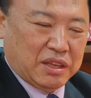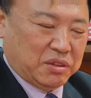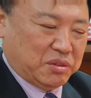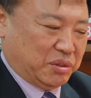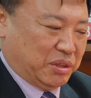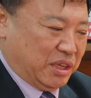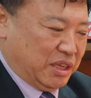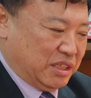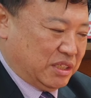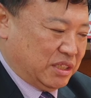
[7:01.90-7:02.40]
또
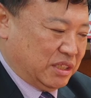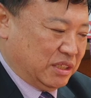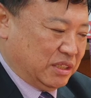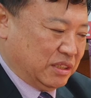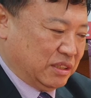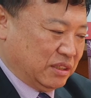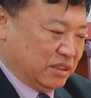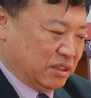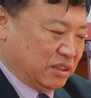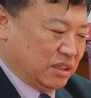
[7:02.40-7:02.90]

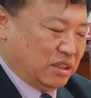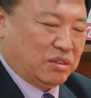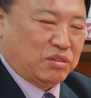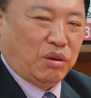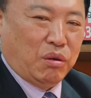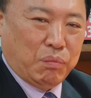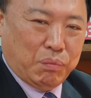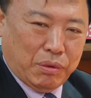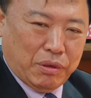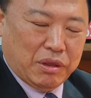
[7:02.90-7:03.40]
계시는 어떤
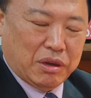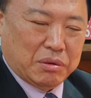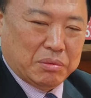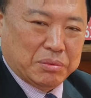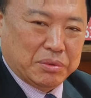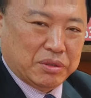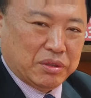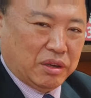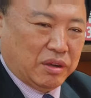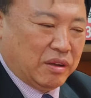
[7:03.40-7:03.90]
동포
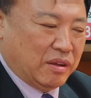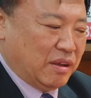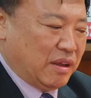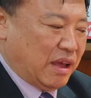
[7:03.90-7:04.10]
여러분도